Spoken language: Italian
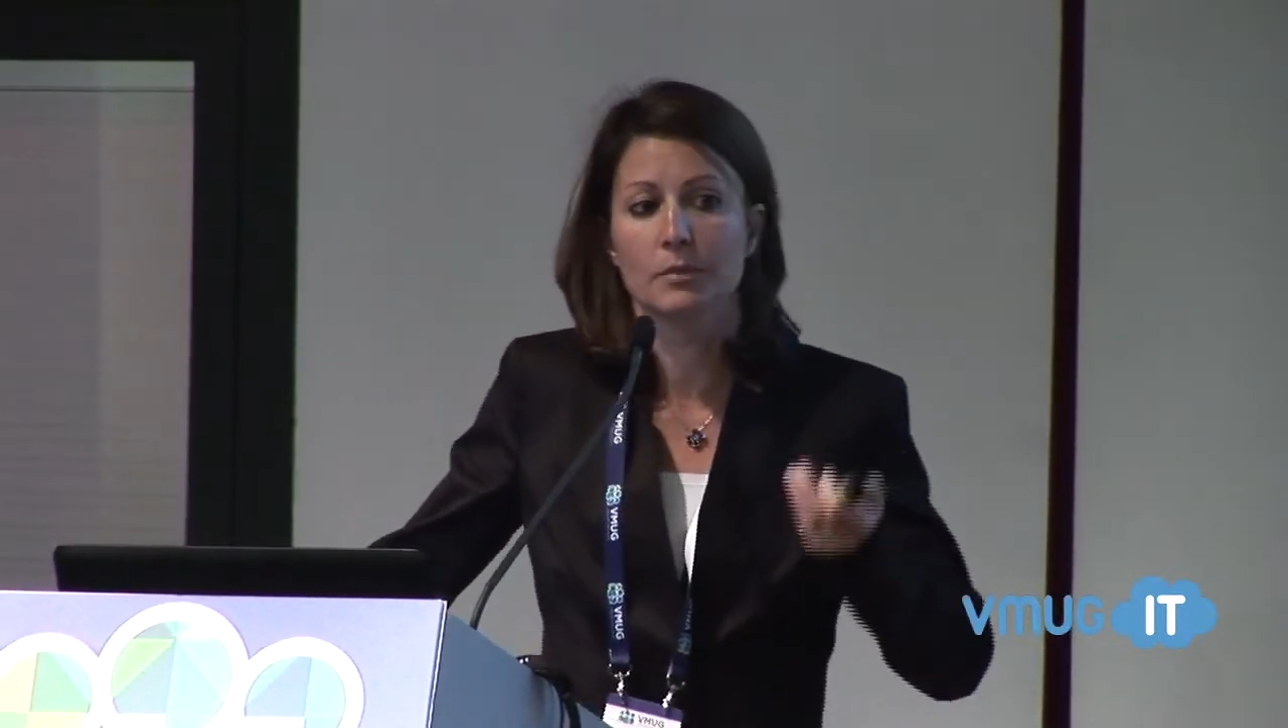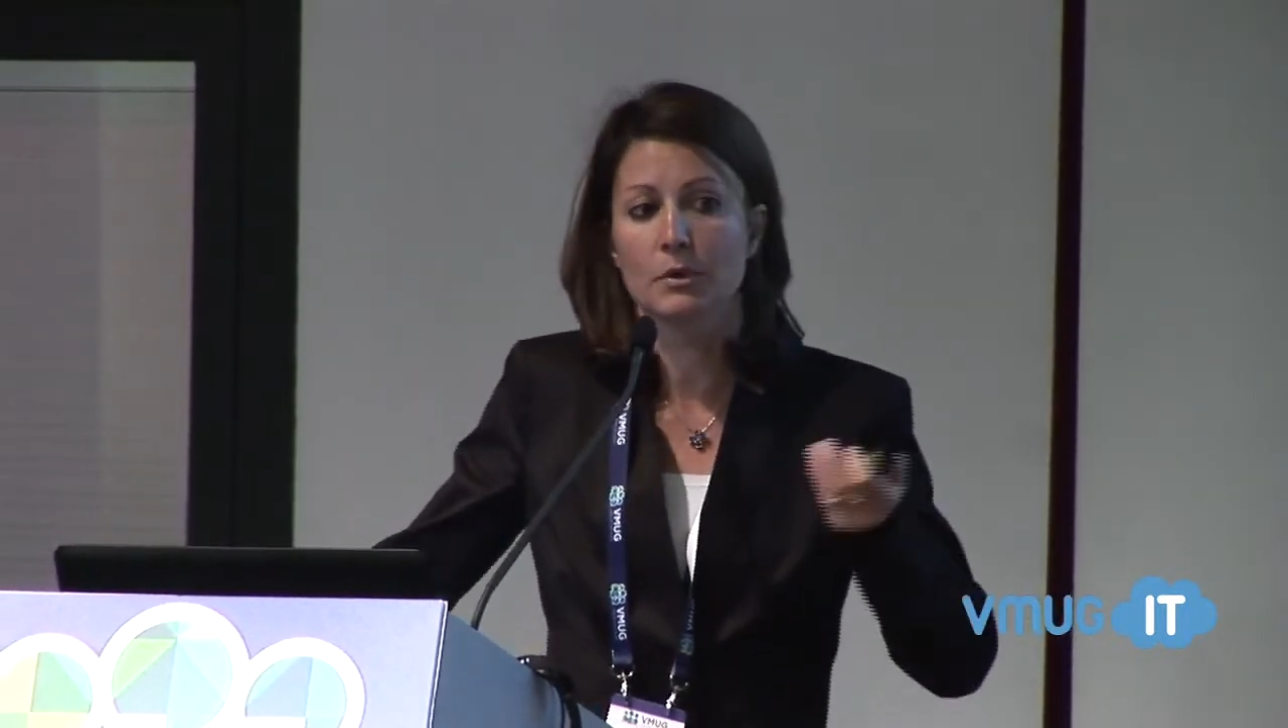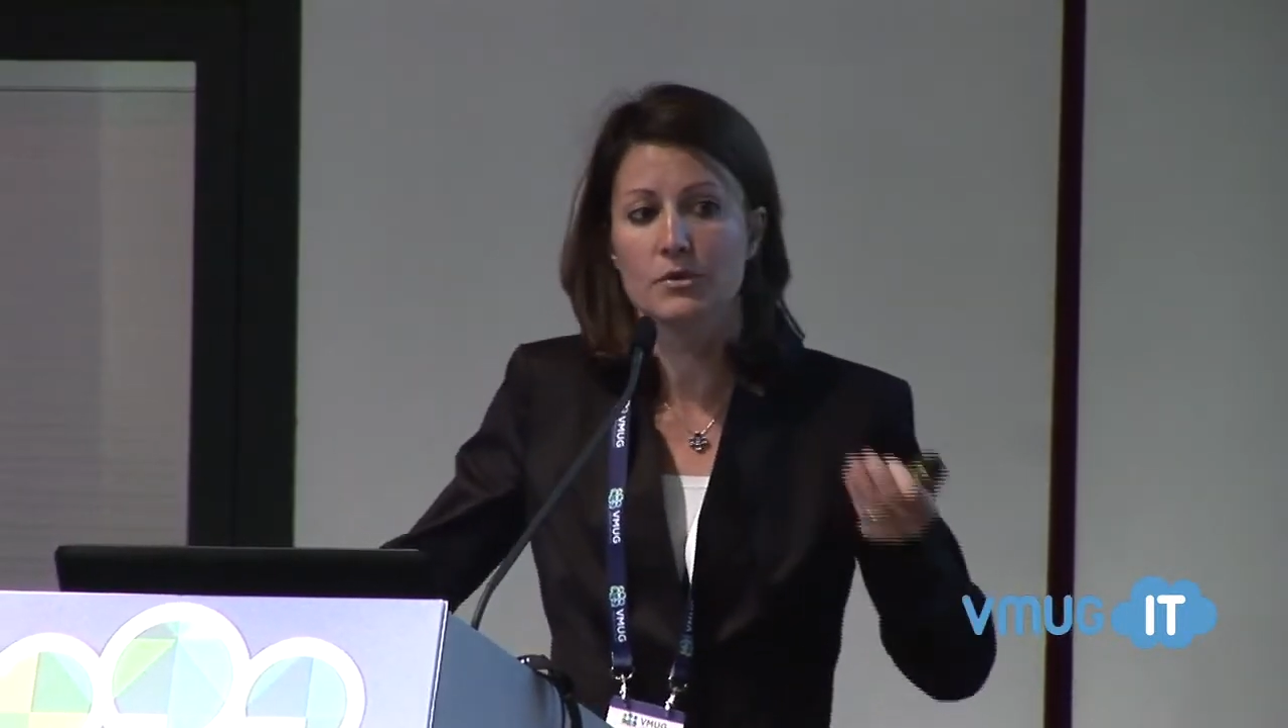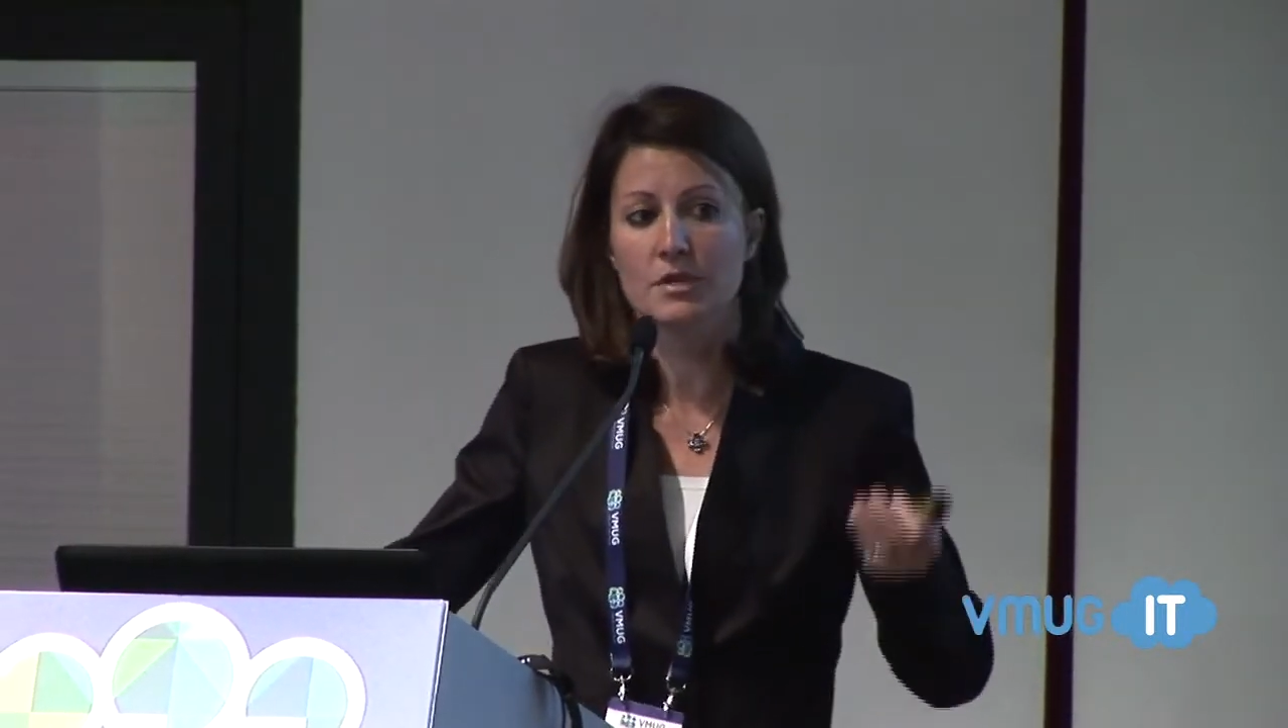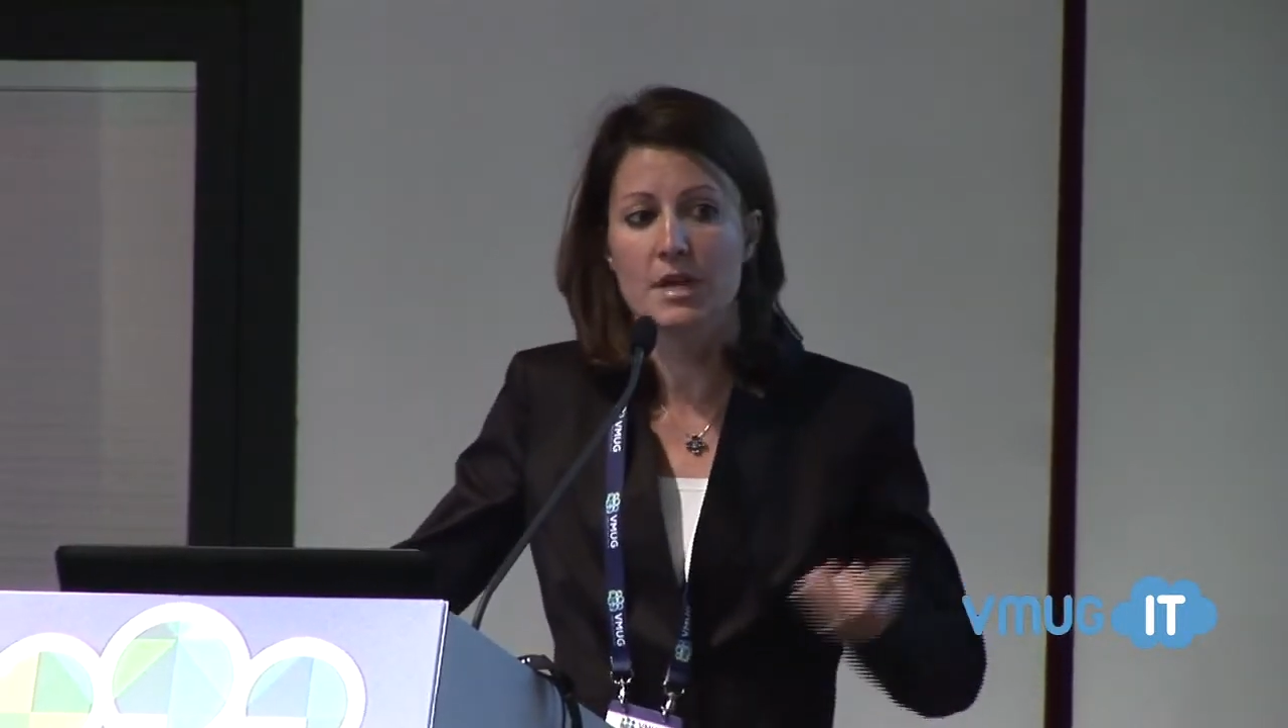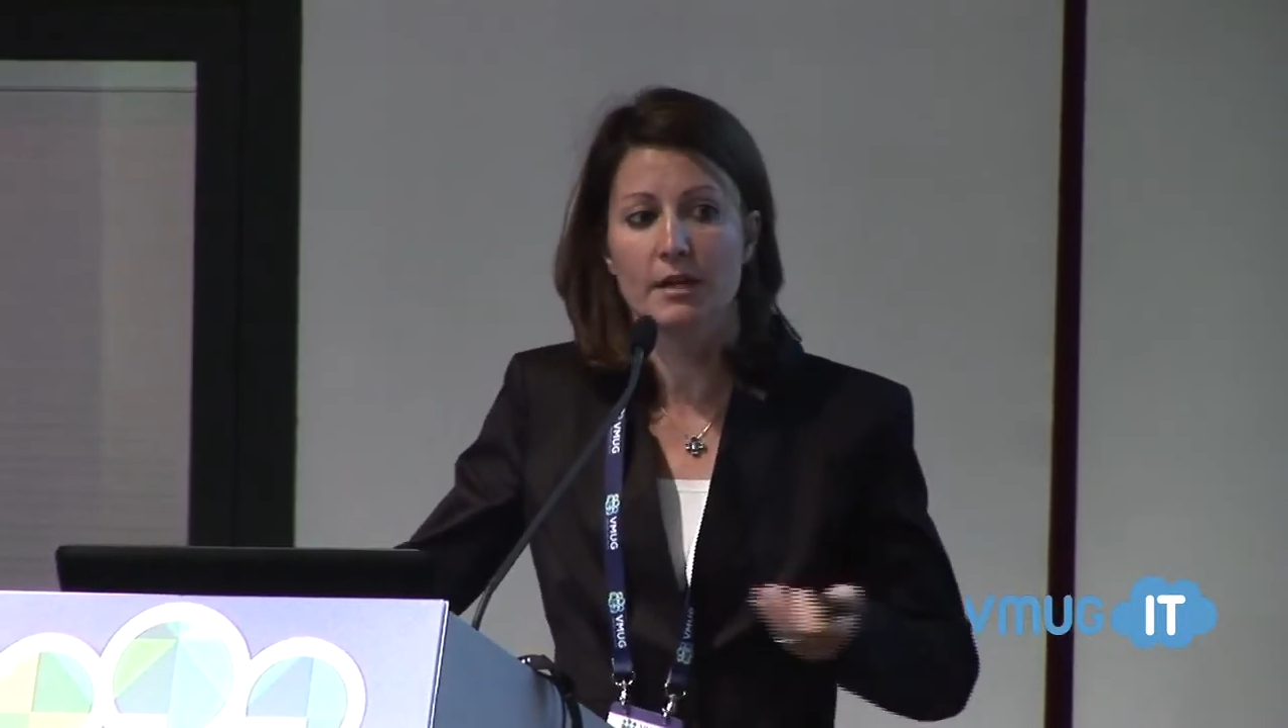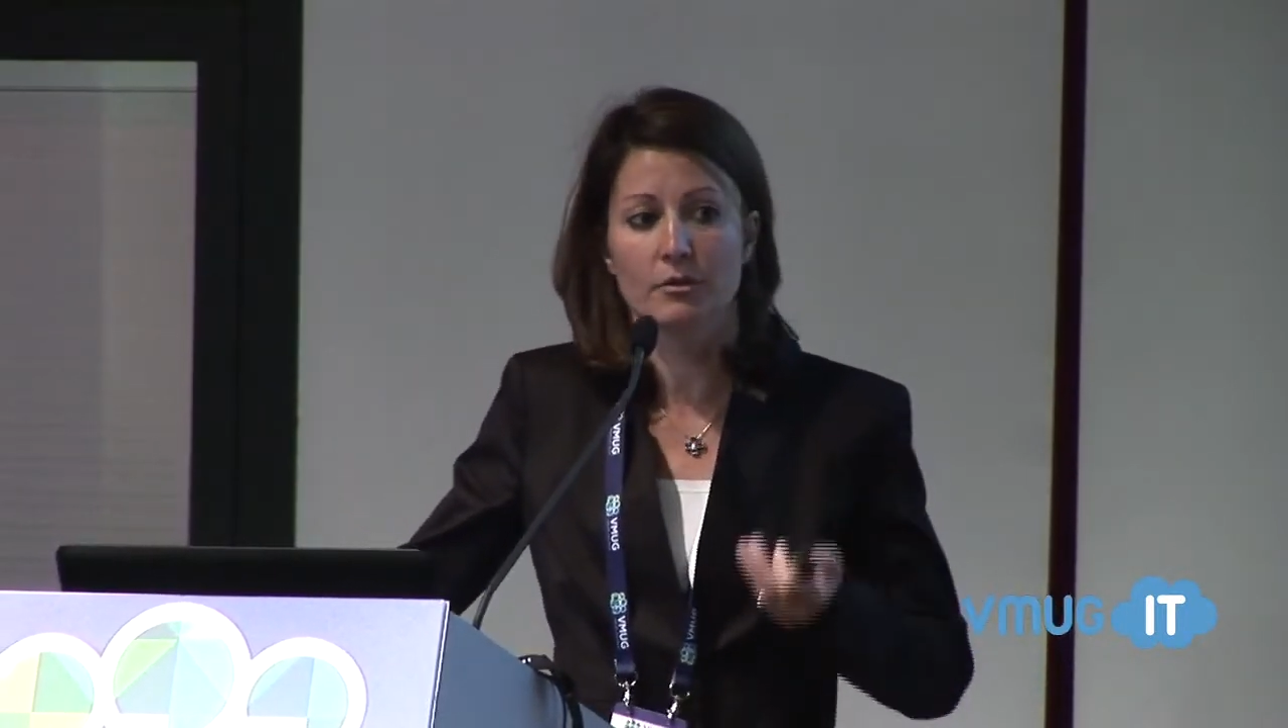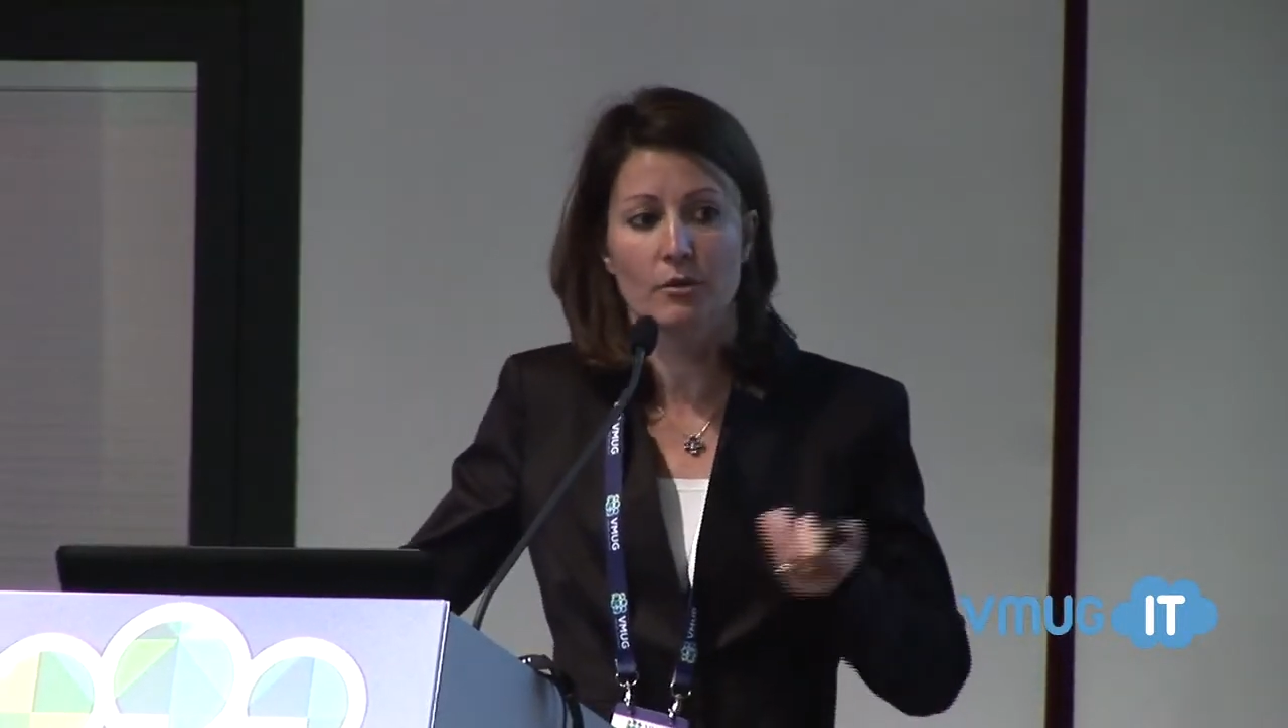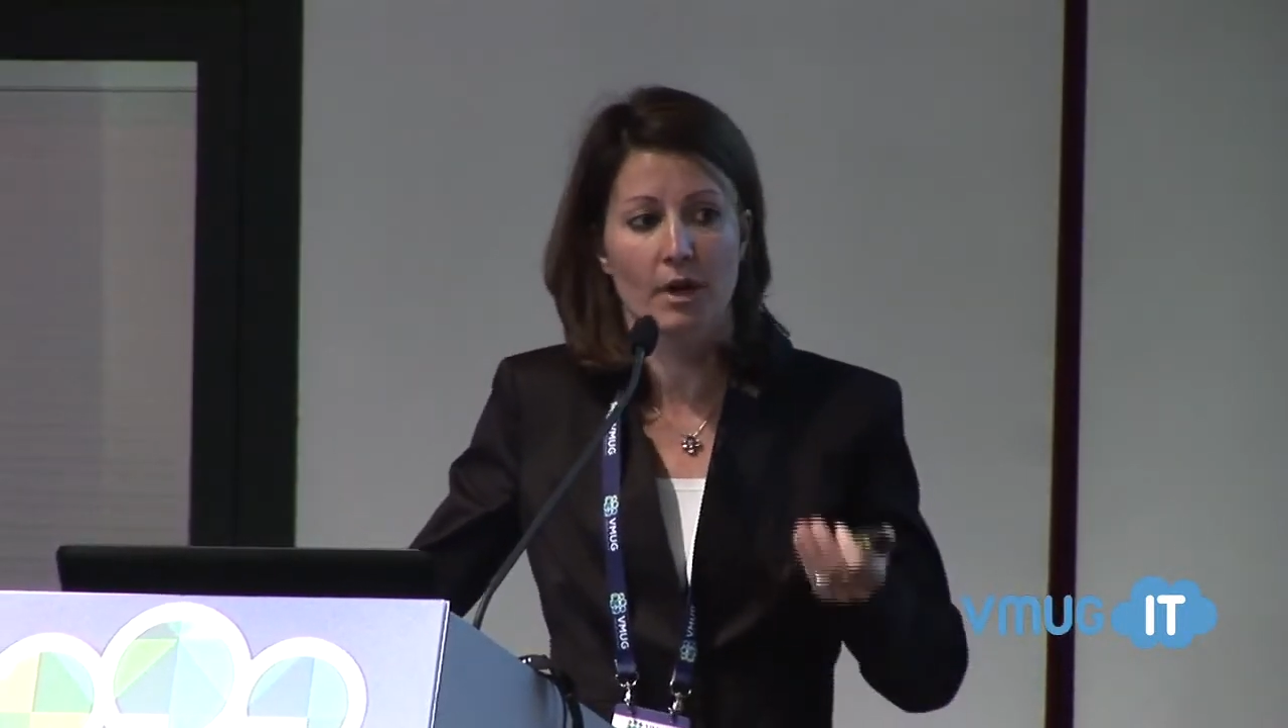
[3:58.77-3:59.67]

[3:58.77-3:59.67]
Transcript: un cosiddetto